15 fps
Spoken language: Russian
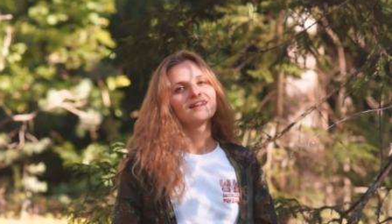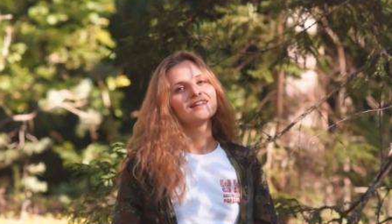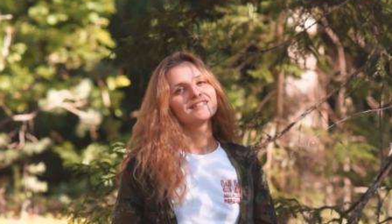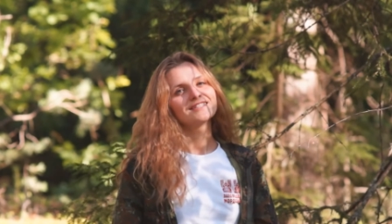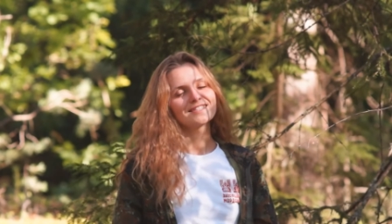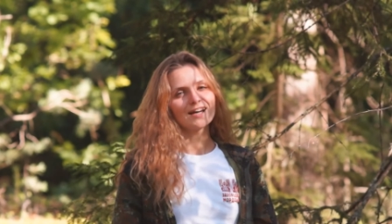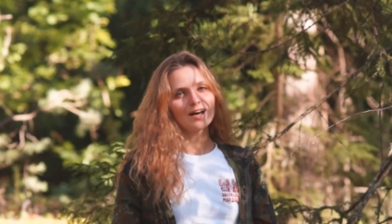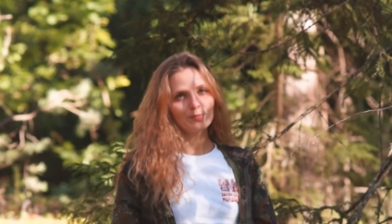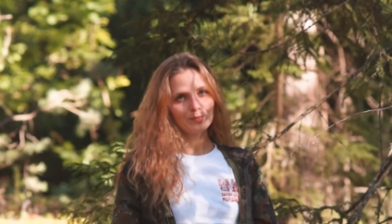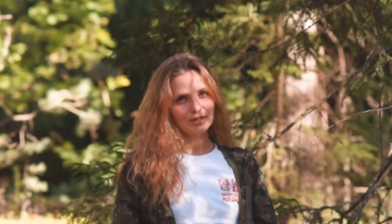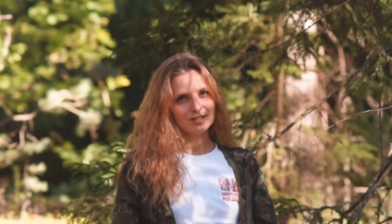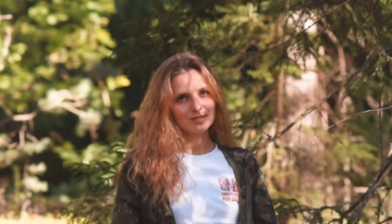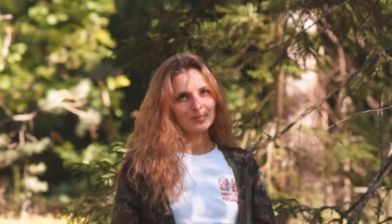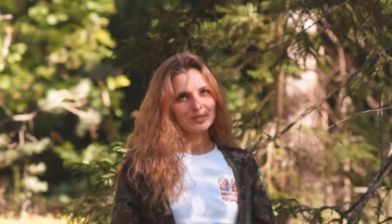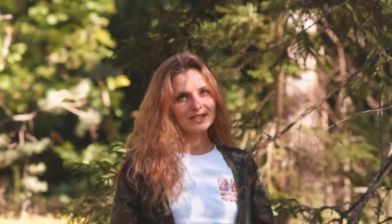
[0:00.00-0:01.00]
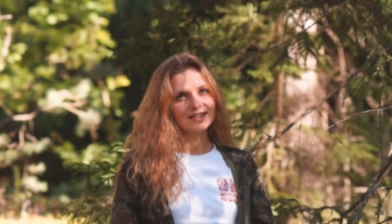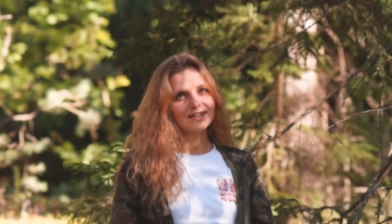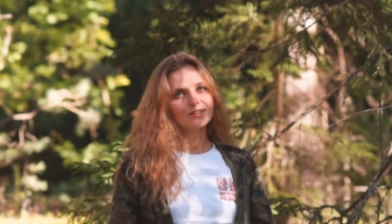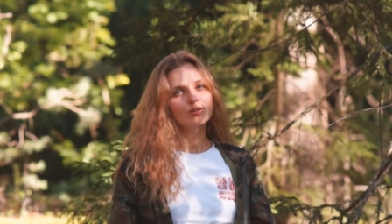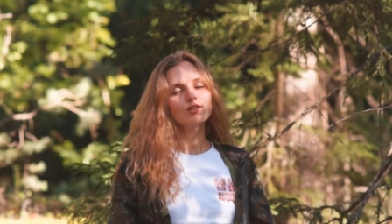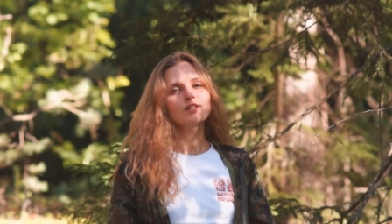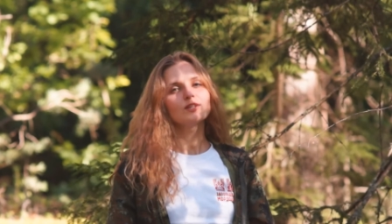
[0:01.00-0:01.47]
Самые
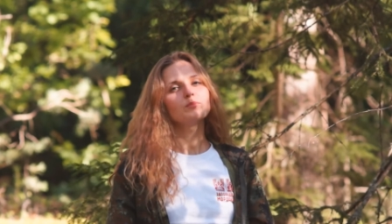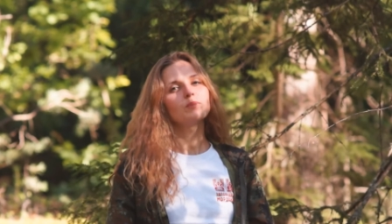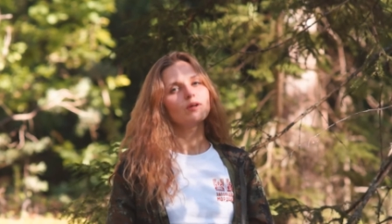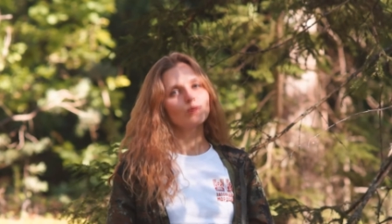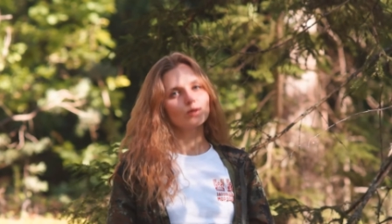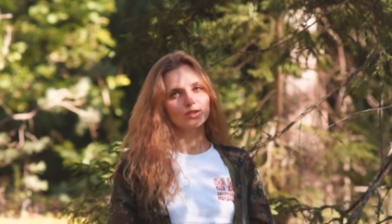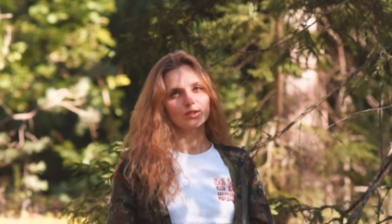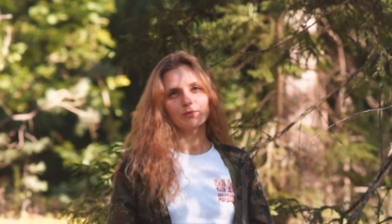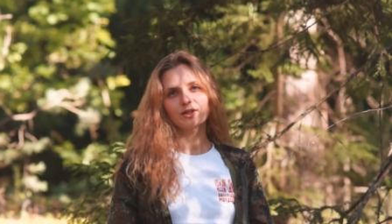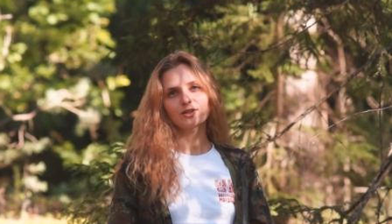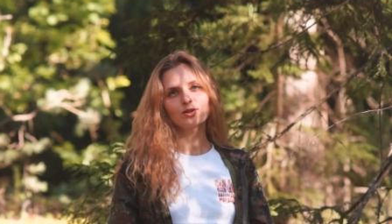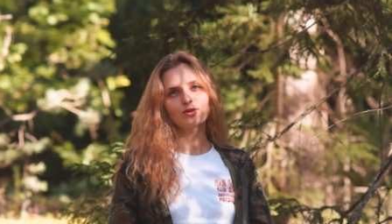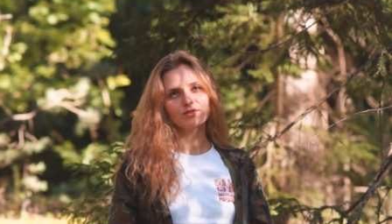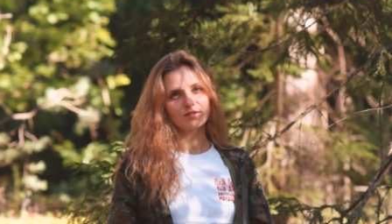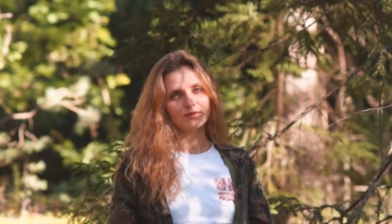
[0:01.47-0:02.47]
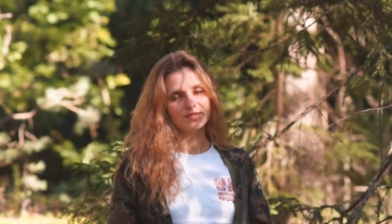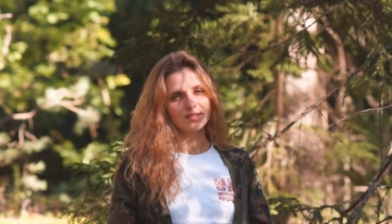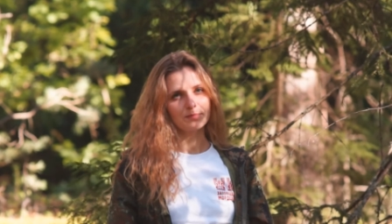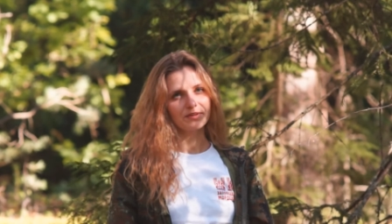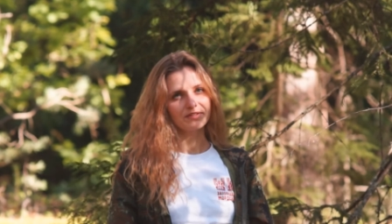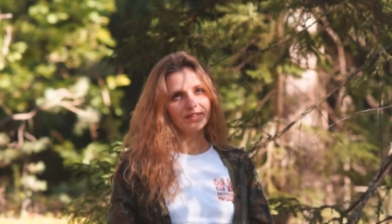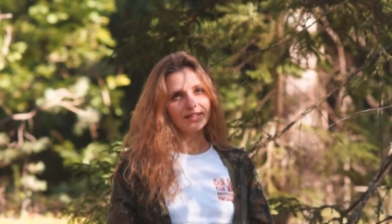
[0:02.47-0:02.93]
распространенные болота Мордовского
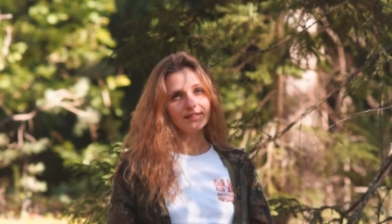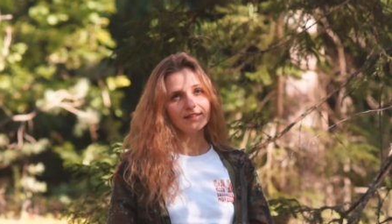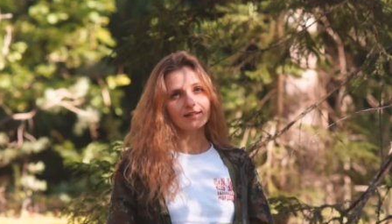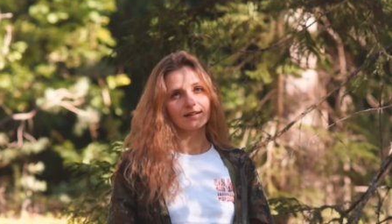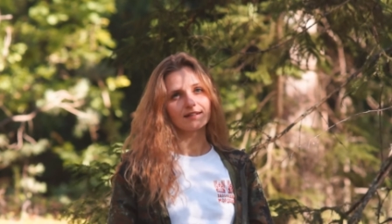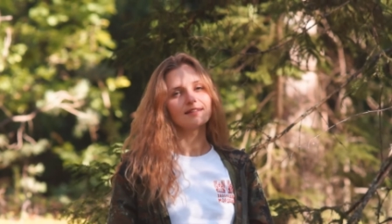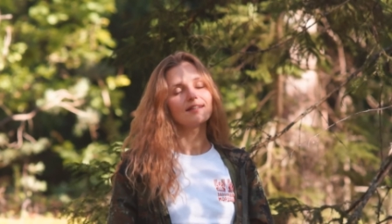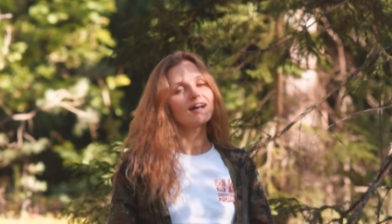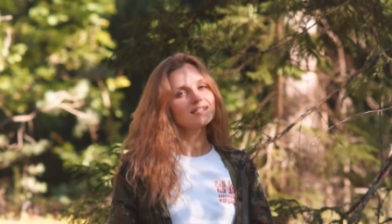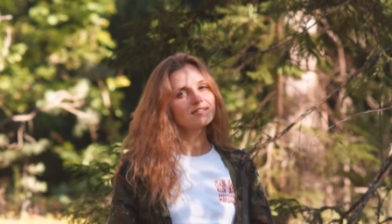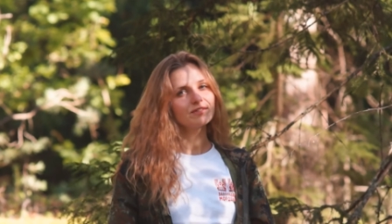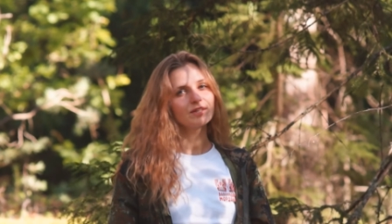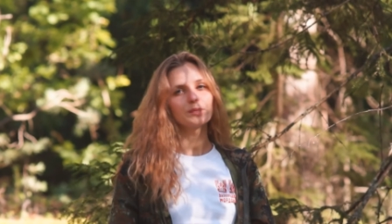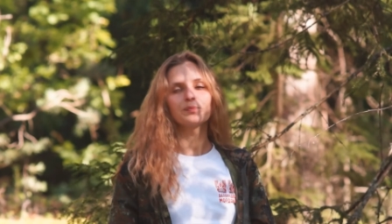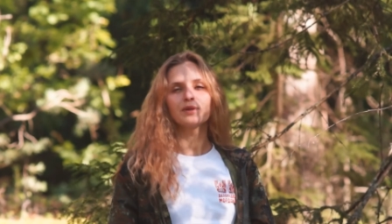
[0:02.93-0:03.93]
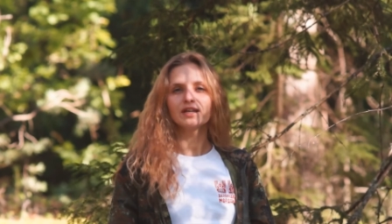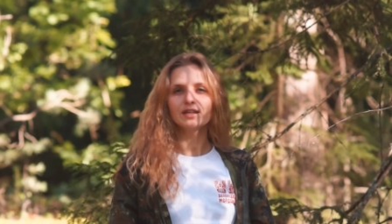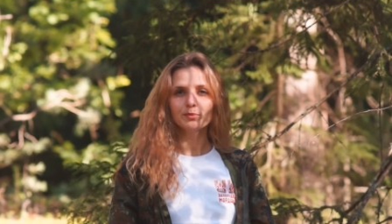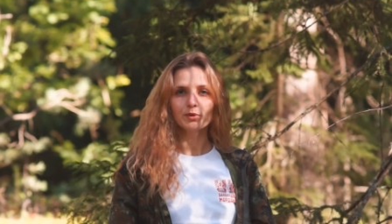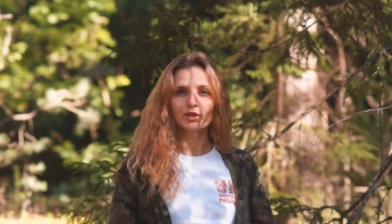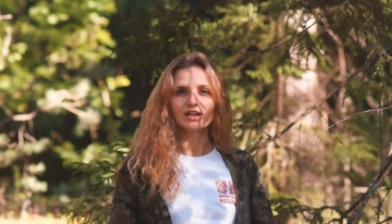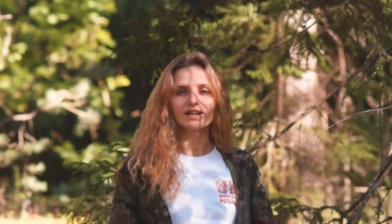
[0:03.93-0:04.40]
заповедника названы по
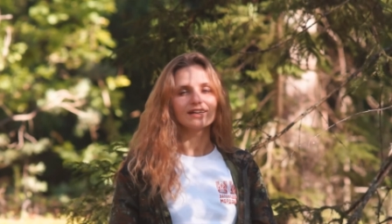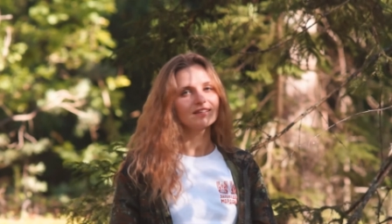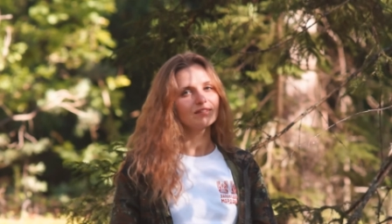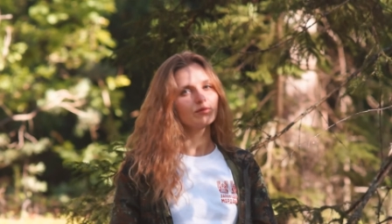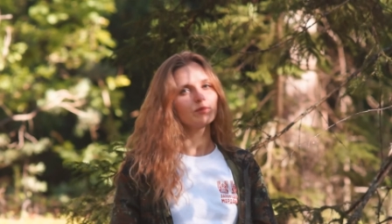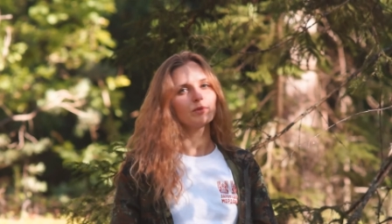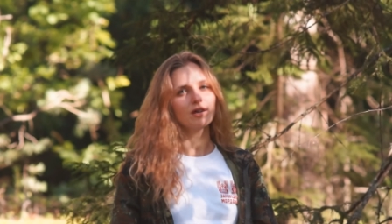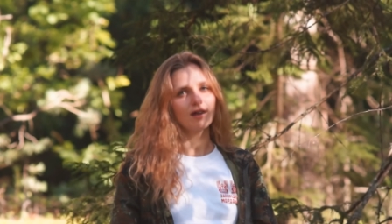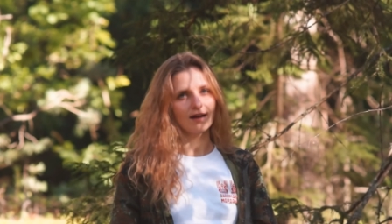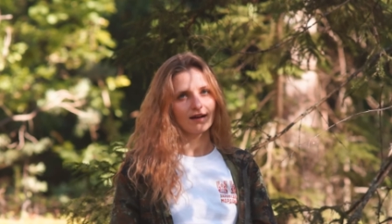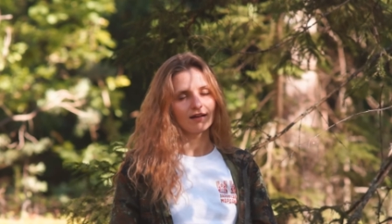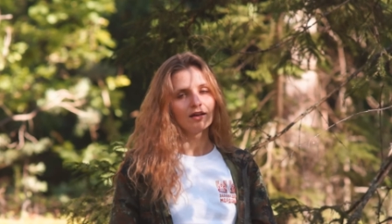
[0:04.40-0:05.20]
имени этого мха,